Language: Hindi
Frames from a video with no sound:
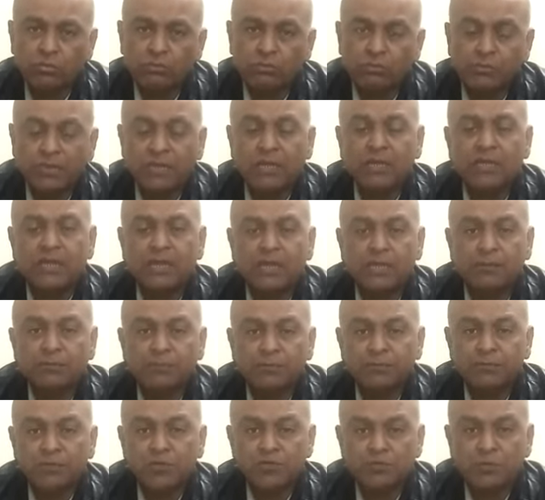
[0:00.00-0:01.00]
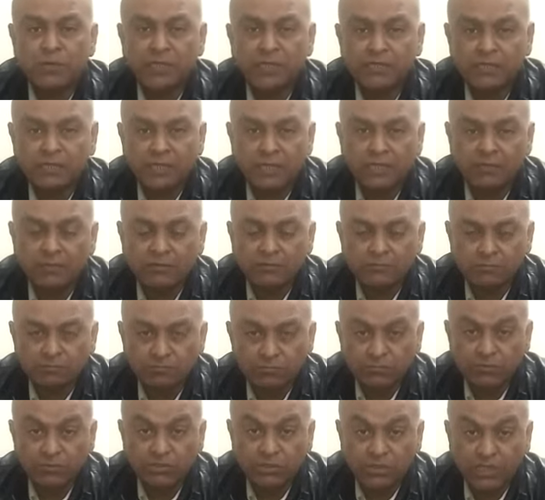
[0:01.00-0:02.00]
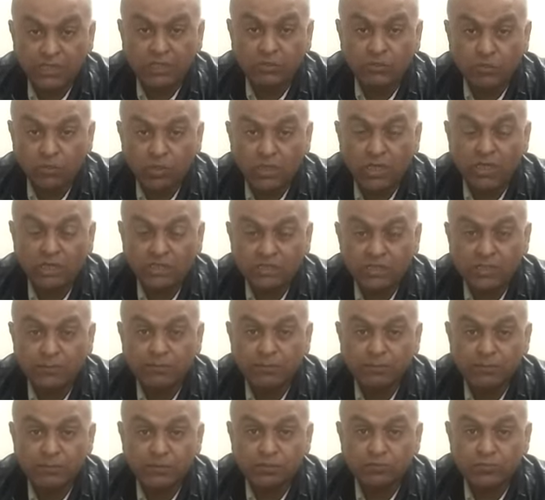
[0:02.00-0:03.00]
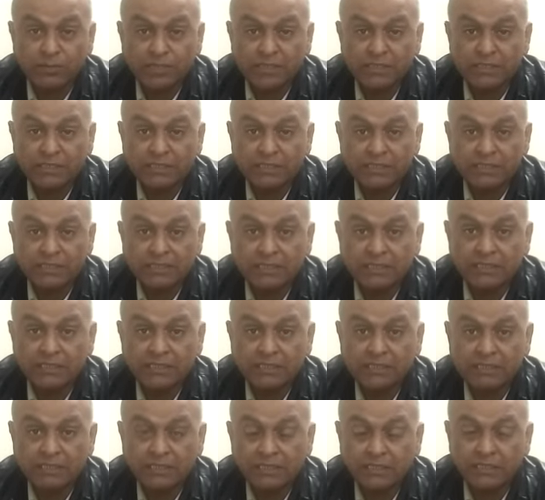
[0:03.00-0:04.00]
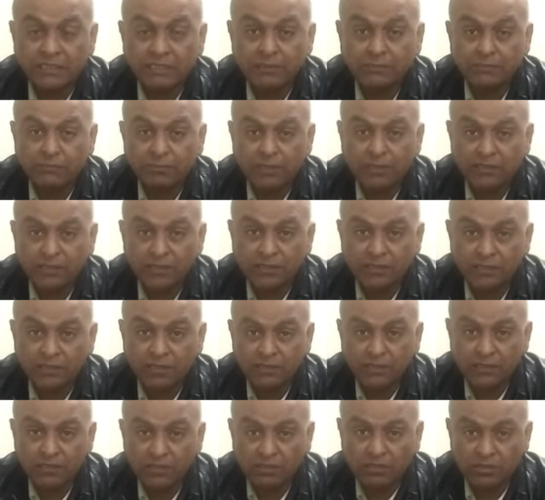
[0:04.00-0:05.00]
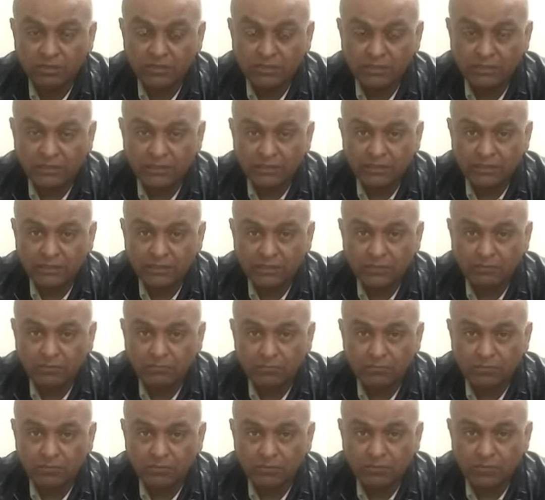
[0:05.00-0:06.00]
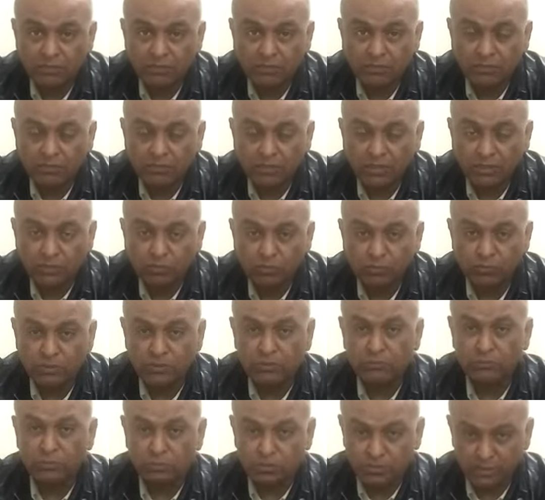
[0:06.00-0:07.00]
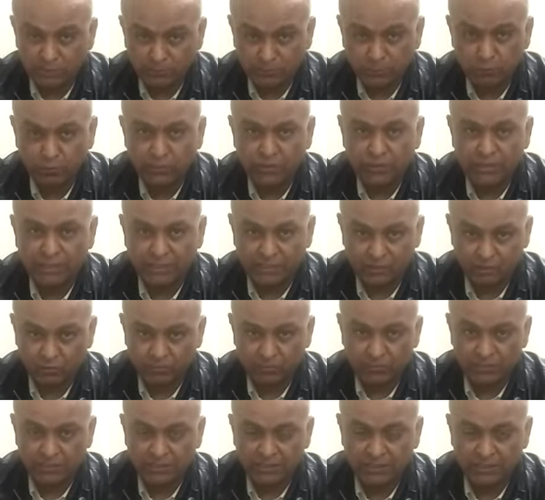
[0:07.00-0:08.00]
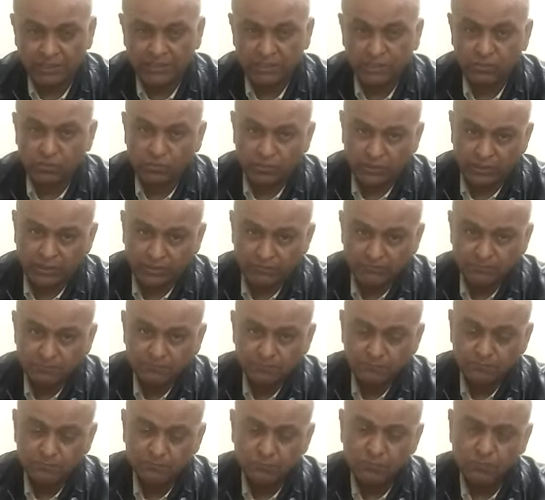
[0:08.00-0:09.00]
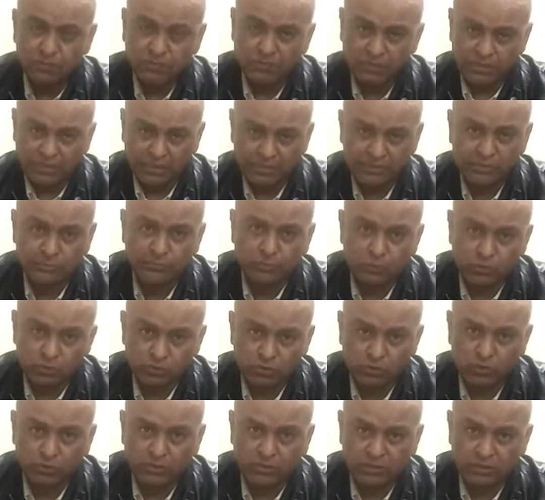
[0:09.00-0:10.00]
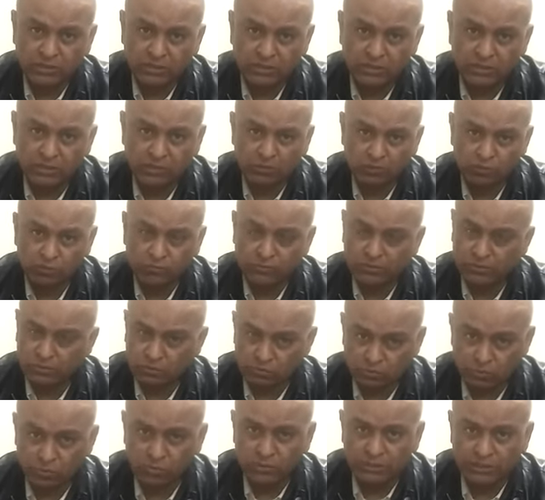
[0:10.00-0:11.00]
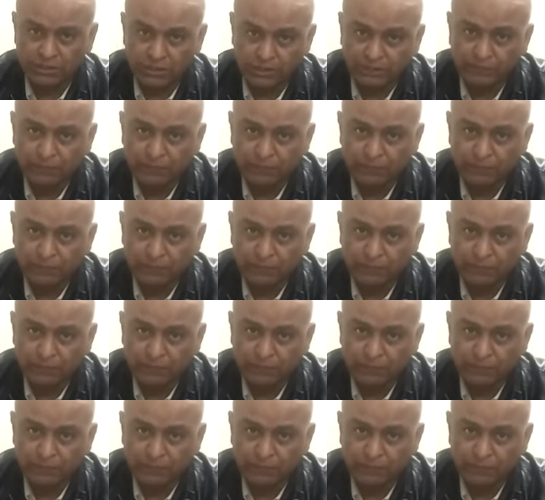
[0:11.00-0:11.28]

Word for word: मेरा ख्याल है पीपल्स पार्टी ये ख्वाहिश है पीपल्स पार्टी की कि भले ये हकूमत मुद्दत पूरी करे तो बेहतर है क्योंकि एक्सपोज होगी हकूमत खुद ही